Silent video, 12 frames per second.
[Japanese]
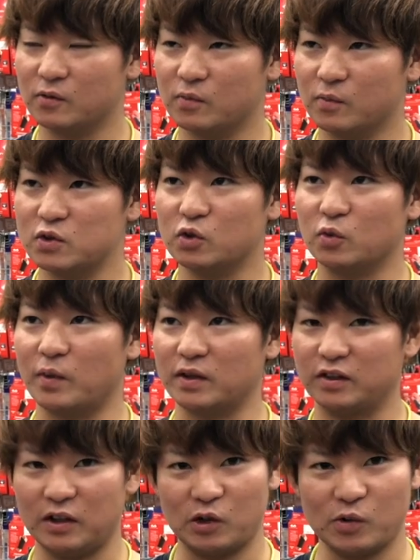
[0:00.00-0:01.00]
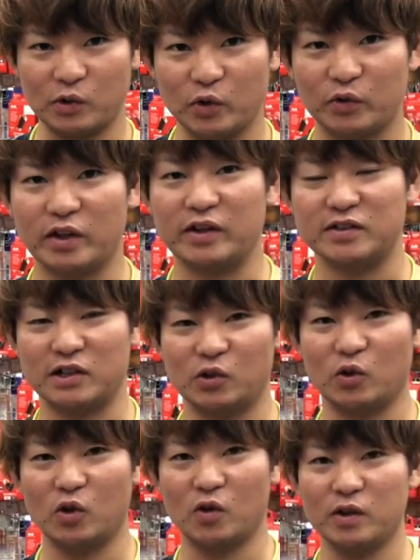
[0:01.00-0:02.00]
うちょっとバッティングは取ったんですけど
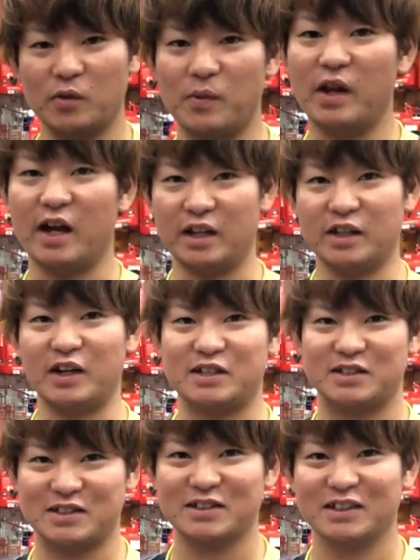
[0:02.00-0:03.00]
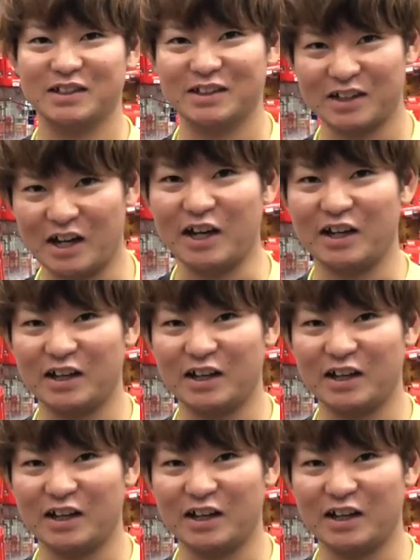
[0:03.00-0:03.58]
ただまだ上げてないですまだ上げてないですか、はい、